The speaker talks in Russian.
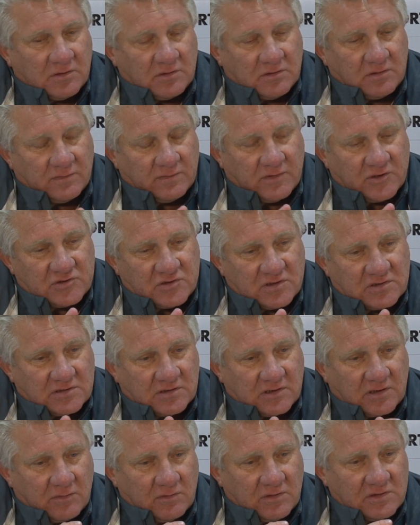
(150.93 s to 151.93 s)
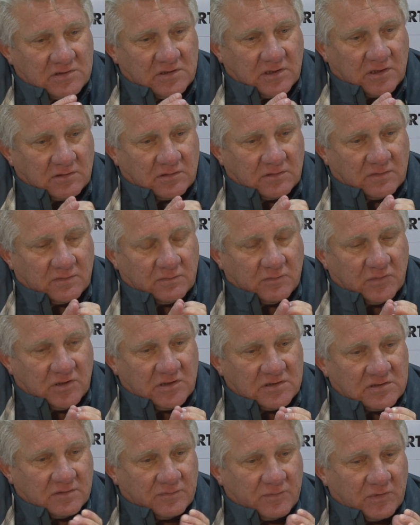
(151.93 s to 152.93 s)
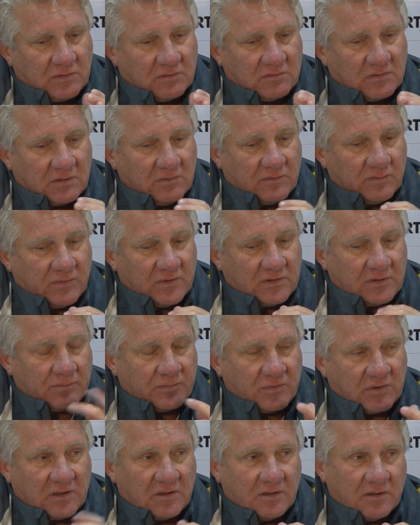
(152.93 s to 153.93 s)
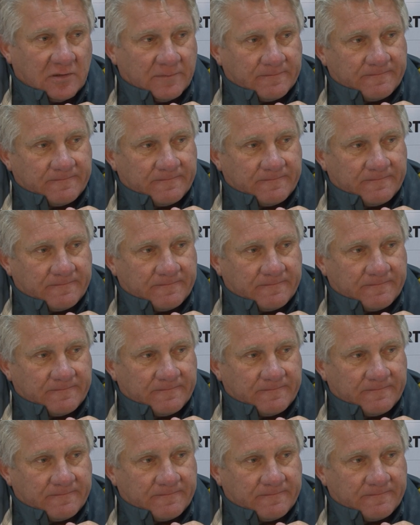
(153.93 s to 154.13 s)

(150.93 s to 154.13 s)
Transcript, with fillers: Неважно, сыграли нас некоторые футболисты в этом плане.